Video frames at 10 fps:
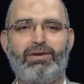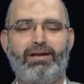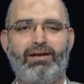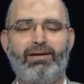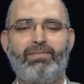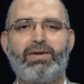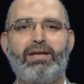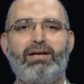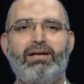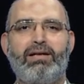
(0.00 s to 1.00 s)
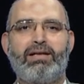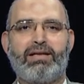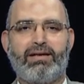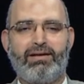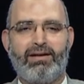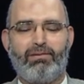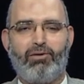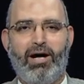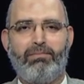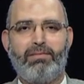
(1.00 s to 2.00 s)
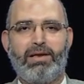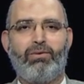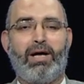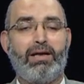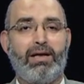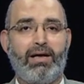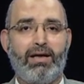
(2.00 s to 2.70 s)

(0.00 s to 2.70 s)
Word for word: الله سيدنا محمد وعلى